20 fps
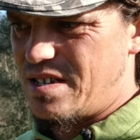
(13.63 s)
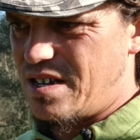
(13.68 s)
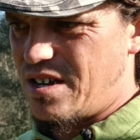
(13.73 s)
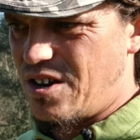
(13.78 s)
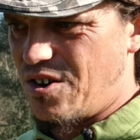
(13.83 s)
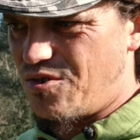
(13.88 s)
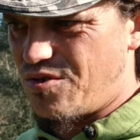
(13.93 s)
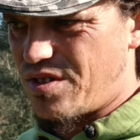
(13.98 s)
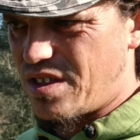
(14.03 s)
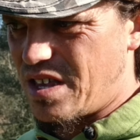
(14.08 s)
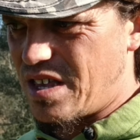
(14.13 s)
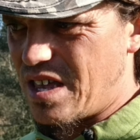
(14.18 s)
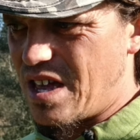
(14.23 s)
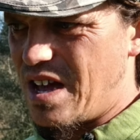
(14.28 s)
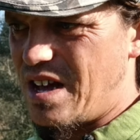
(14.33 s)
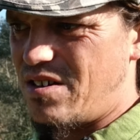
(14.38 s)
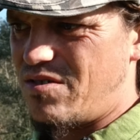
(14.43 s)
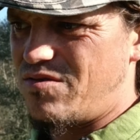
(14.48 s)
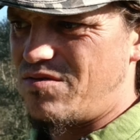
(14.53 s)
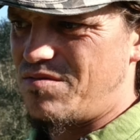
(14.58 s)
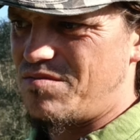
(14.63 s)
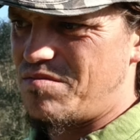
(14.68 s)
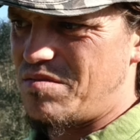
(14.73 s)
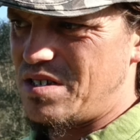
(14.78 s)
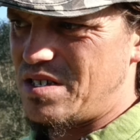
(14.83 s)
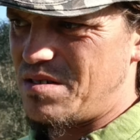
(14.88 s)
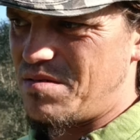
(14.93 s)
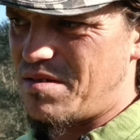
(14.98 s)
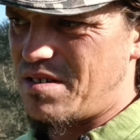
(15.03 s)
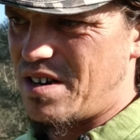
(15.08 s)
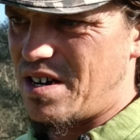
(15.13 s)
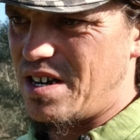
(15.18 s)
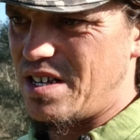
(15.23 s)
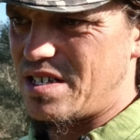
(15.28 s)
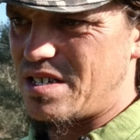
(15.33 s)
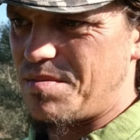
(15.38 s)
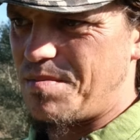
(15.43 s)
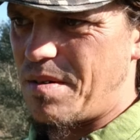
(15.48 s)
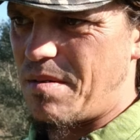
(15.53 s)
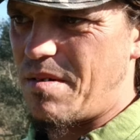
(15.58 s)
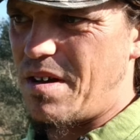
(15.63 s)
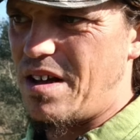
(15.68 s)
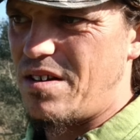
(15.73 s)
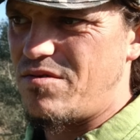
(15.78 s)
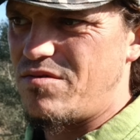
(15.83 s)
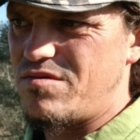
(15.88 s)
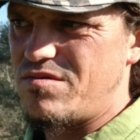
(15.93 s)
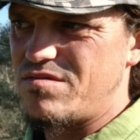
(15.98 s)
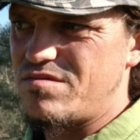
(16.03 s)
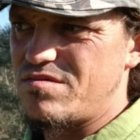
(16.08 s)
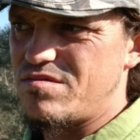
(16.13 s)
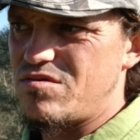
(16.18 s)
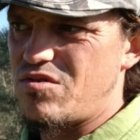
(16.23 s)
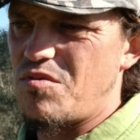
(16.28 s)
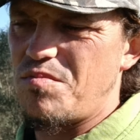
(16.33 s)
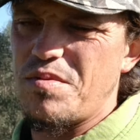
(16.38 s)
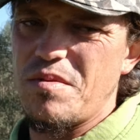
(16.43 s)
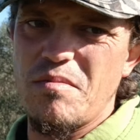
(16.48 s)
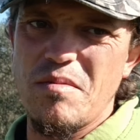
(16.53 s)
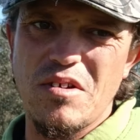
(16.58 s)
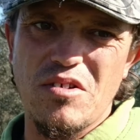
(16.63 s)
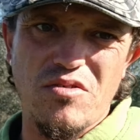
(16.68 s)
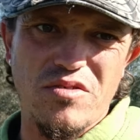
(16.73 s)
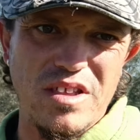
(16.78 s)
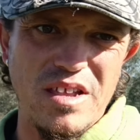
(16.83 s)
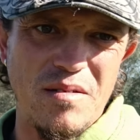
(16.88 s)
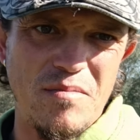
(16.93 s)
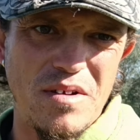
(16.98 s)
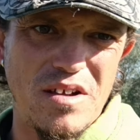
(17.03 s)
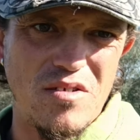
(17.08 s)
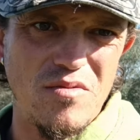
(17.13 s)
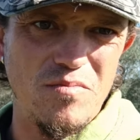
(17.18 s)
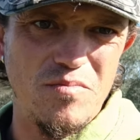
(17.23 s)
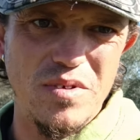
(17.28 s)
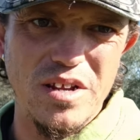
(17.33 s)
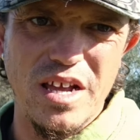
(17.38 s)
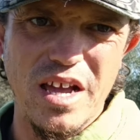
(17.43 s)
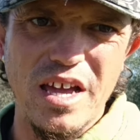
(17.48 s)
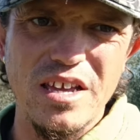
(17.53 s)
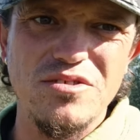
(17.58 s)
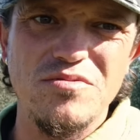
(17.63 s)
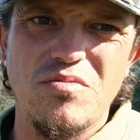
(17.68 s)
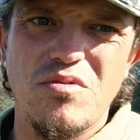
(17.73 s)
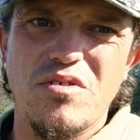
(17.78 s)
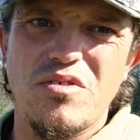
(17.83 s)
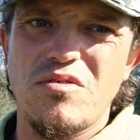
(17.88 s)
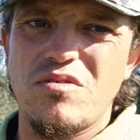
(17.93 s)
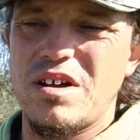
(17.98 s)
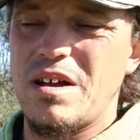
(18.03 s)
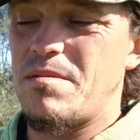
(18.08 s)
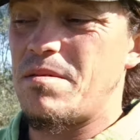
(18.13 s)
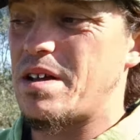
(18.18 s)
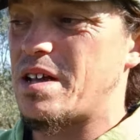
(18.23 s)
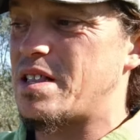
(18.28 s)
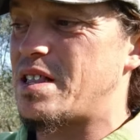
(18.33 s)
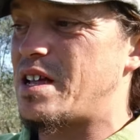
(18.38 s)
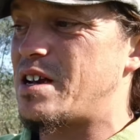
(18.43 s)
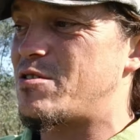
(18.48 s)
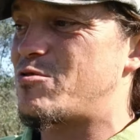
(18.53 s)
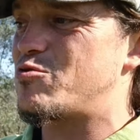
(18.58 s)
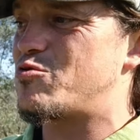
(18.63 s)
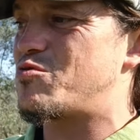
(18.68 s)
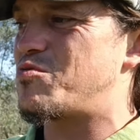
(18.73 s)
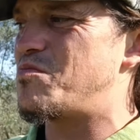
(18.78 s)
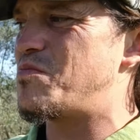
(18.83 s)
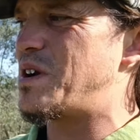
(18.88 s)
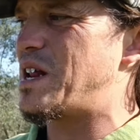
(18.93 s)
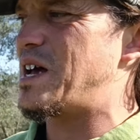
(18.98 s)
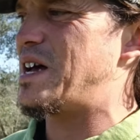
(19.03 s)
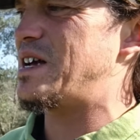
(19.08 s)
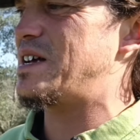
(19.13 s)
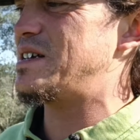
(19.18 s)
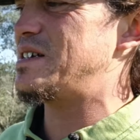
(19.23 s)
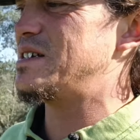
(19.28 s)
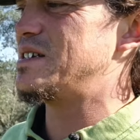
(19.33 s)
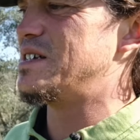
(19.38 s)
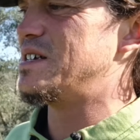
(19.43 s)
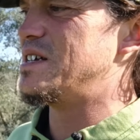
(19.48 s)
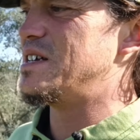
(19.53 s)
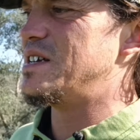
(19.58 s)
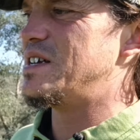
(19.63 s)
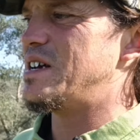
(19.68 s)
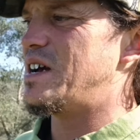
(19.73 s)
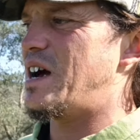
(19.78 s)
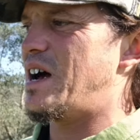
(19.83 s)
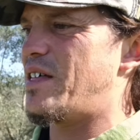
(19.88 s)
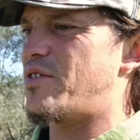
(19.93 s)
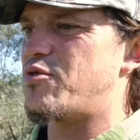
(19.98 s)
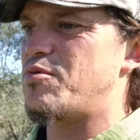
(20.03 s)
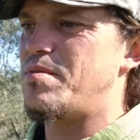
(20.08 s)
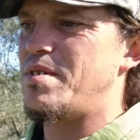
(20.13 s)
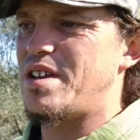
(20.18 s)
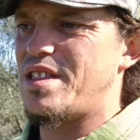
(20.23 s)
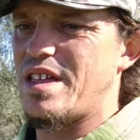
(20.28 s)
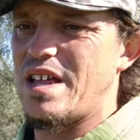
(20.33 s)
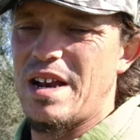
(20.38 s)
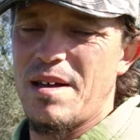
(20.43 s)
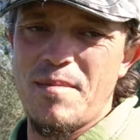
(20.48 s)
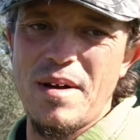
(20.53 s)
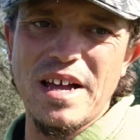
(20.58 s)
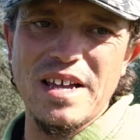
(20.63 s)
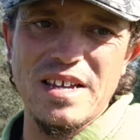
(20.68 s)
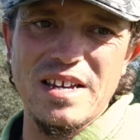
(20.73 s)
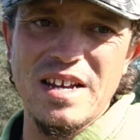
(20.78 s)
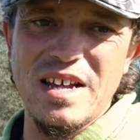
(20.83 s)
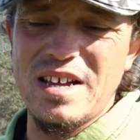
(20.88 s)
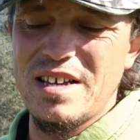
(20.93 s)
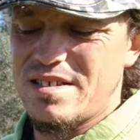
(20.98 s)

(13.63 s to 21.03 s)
he ordeñado, me he llevado la leche para abajo. Los primeros días más complicadísimos porque son cabras que están acostumbradas a subirse a la máquina.